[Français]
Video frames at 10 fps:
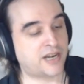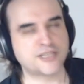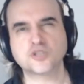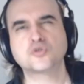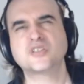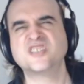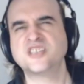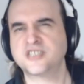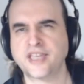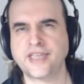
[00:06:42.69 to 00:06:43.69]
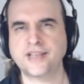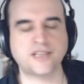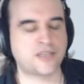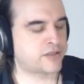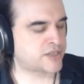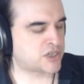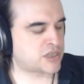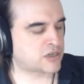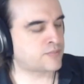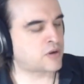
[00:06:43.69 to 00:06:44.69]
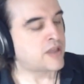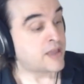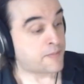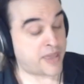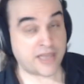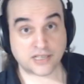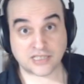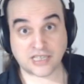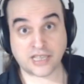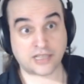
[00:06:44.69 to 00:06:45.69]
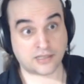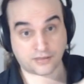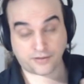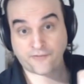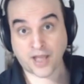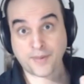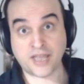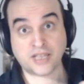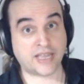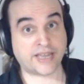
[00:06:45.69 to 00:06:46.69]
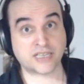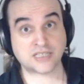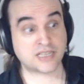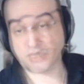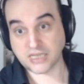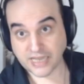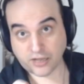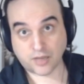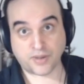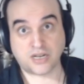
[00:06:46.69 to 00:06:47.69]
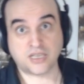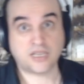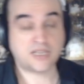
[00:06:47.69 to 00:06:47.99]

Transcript: Les années 70, c'est Alien, etc. Bon. Mais ce qui est vraiment intéressant, c'est directement lié.